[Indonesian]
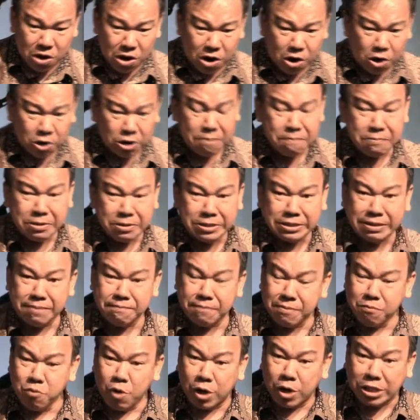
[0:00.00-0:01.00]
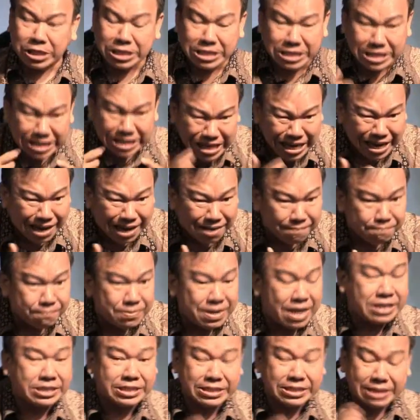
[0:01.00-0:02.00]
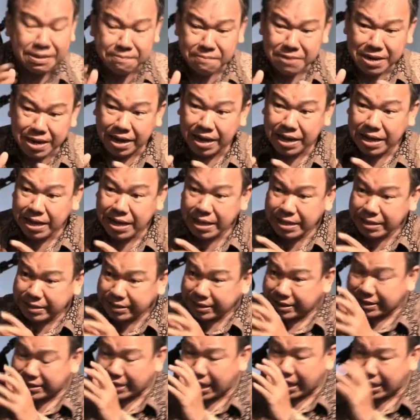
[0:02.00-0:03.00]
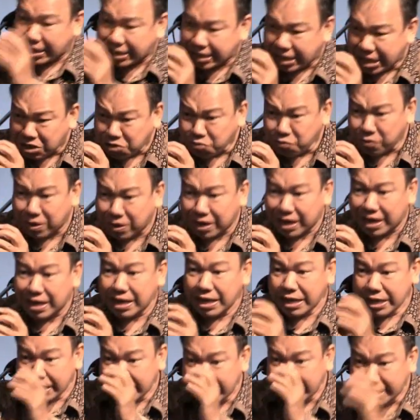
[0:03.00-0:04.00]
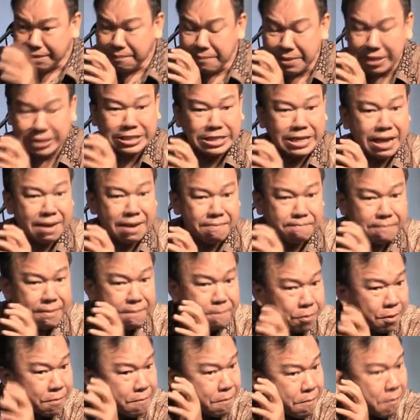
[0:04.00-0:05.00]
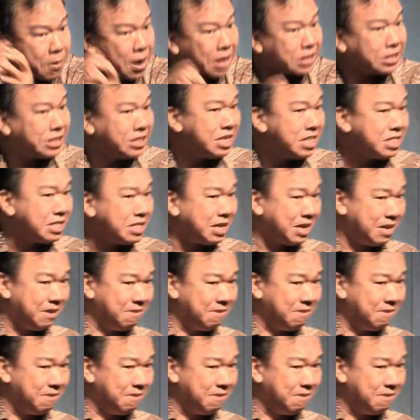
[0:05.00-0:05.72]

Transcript: Orang bisa berbuat hilap dan saya bilang saat itulah iblis sedang memprovokasi kita.